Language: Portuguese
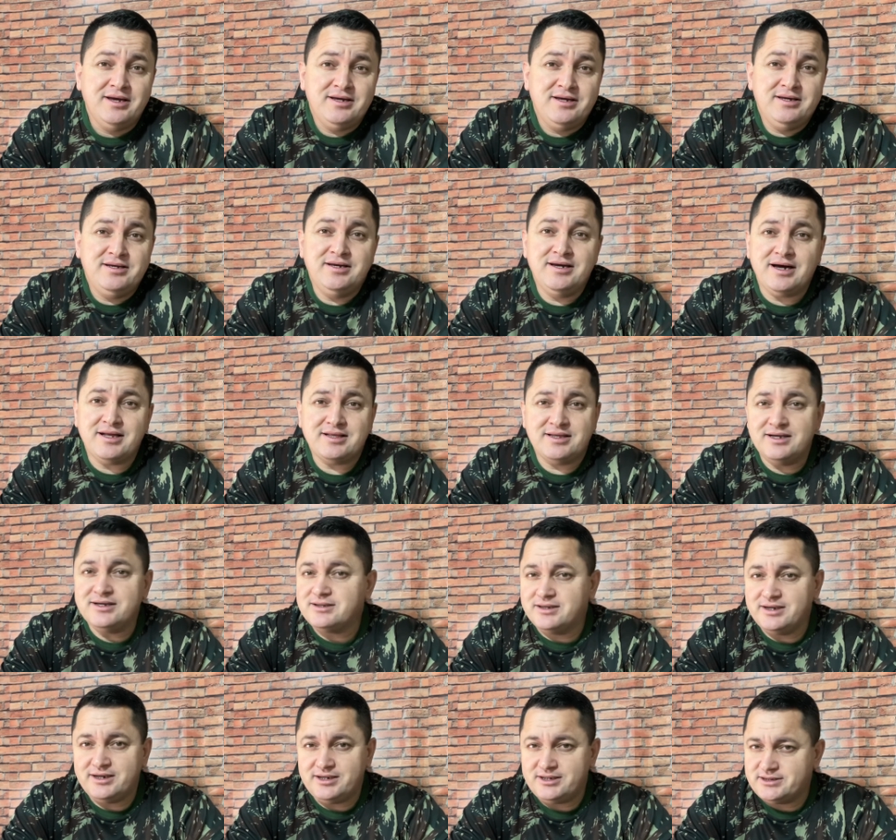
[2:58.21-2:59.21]
E a
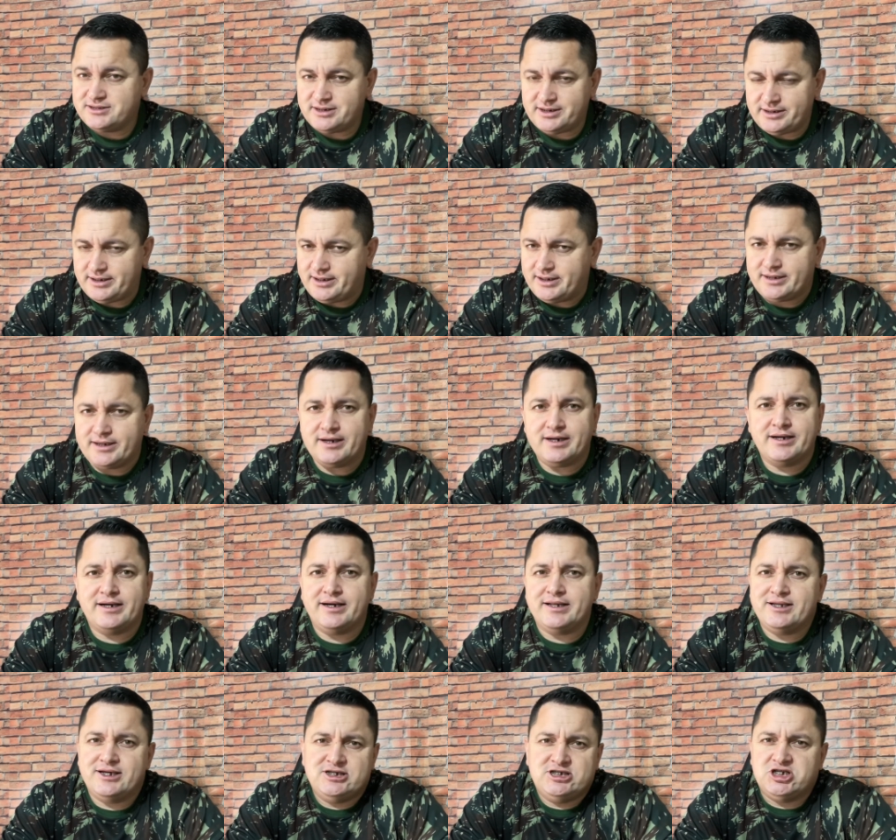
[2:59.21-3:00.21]
tendência é que a
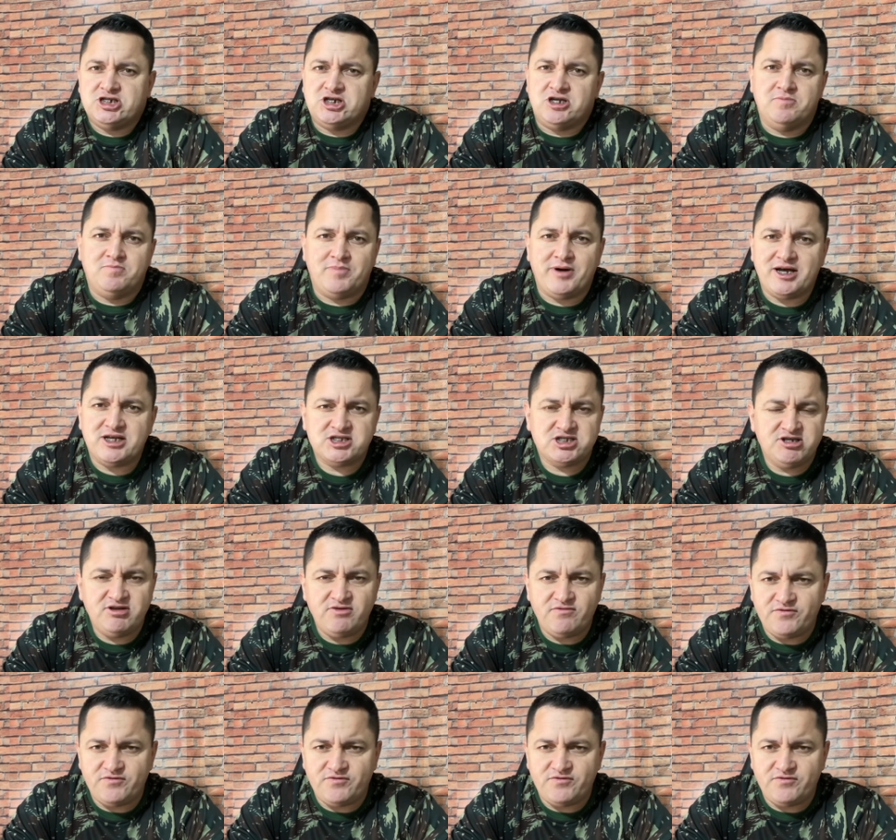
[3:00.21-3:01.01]
cada dia que passa ele